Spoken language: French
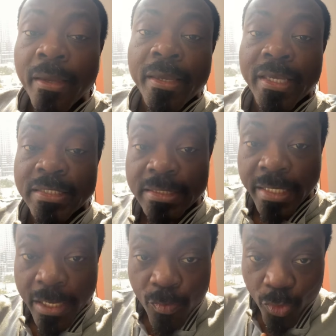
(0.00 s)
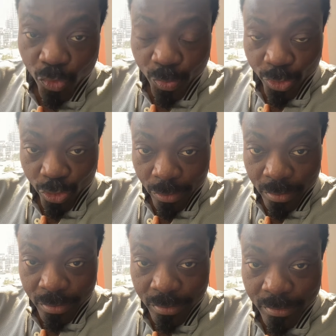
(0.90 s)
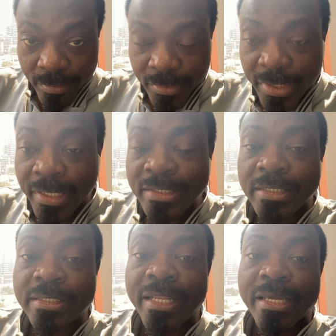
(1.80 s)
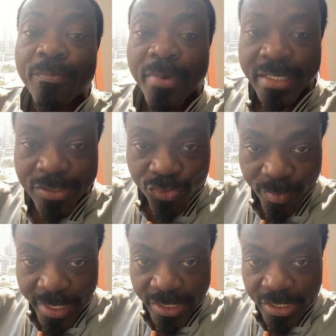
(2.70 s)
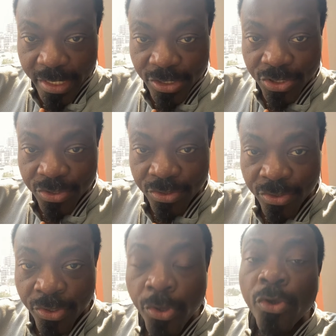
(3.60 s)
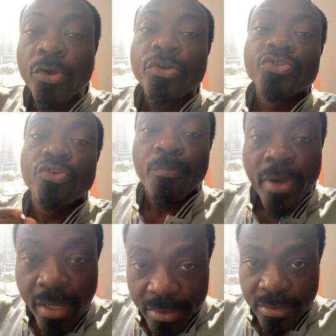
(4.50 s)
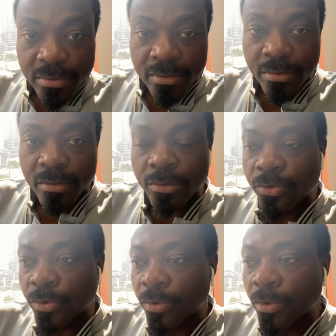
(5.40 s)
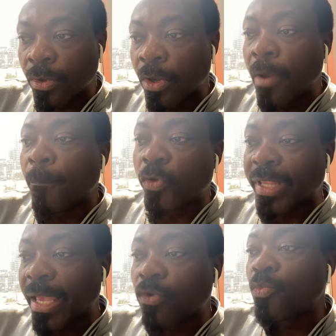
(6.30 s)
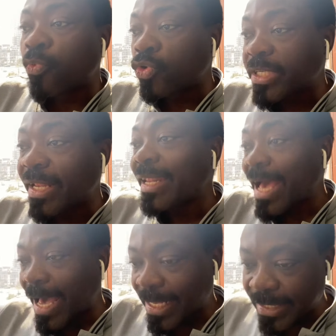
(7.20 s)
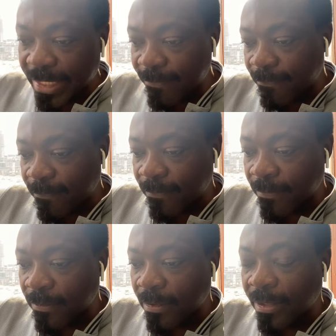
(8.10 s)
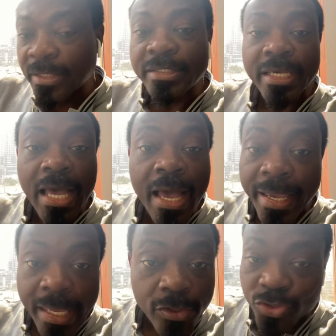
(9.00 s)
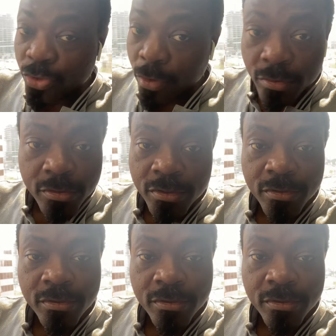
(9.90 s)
et ceci n'est que mon opinion, ceci n'est que basé sur mes recherches, je pense que peut-être le prochain narratif sera en quelque sorte